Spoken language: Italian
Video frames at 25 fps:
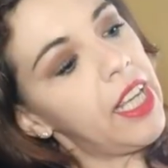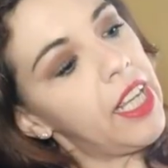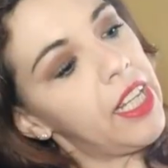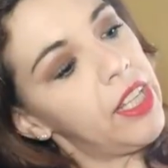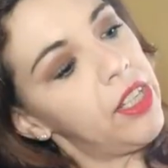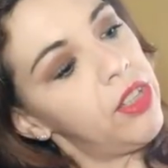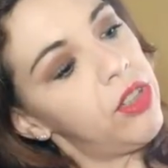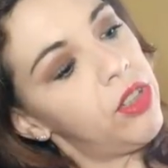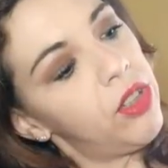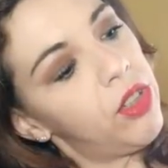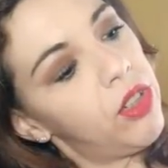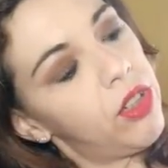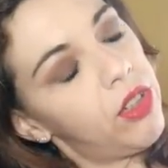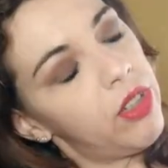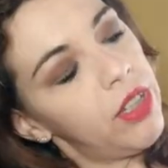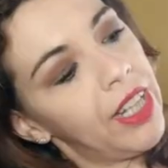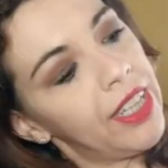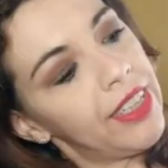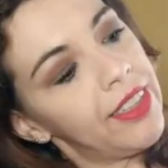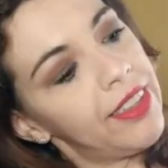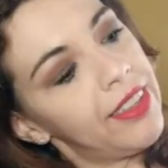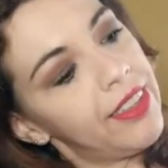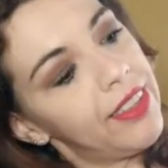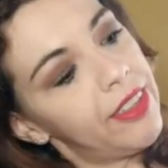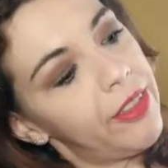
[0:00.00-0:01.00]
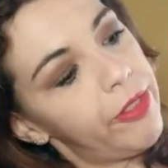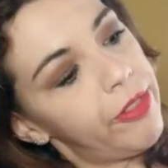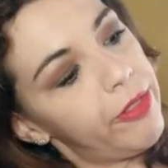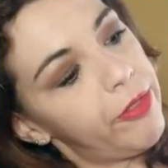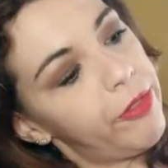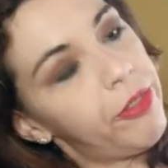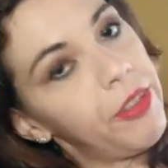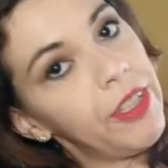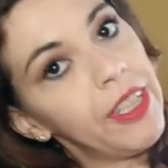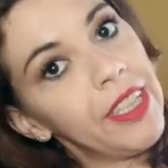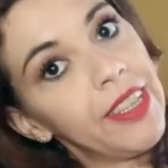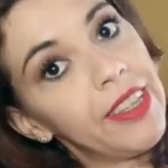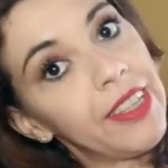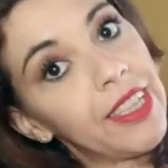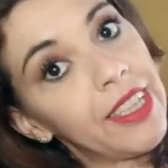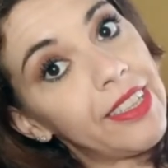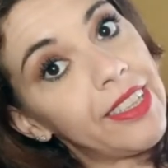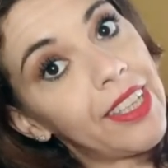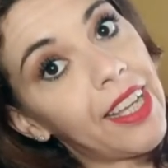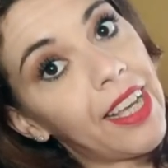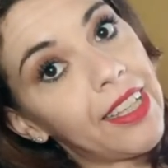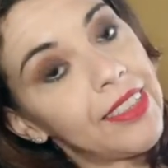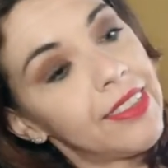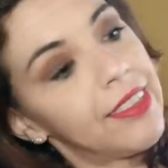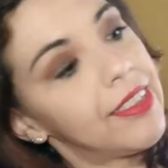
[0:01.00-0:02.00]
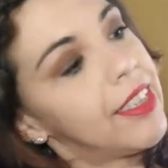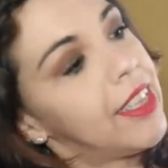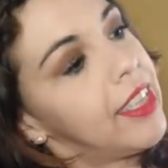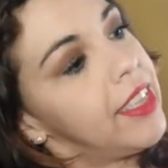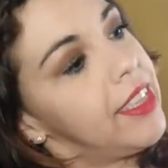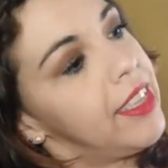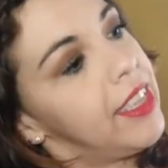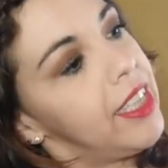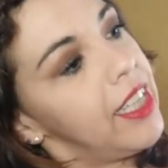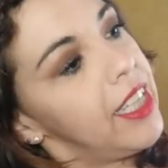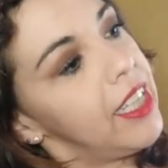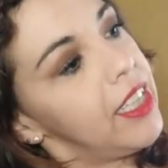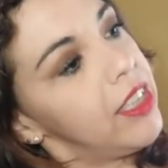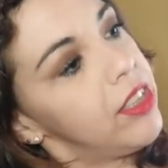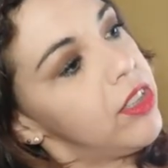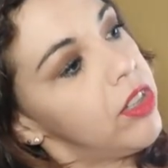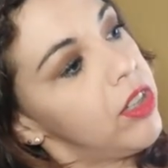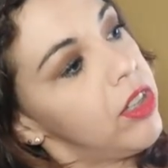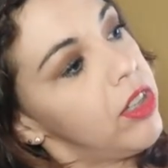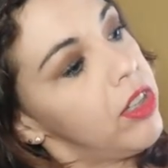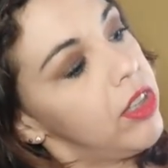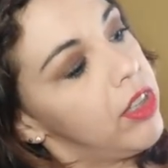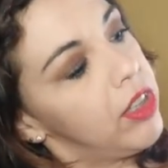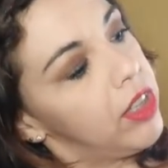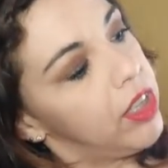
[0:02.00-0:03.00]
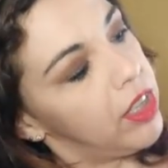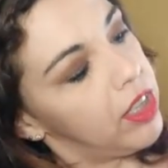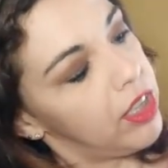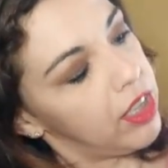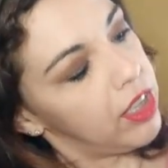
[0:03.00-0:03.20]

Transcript: hanno la finta tasca dietro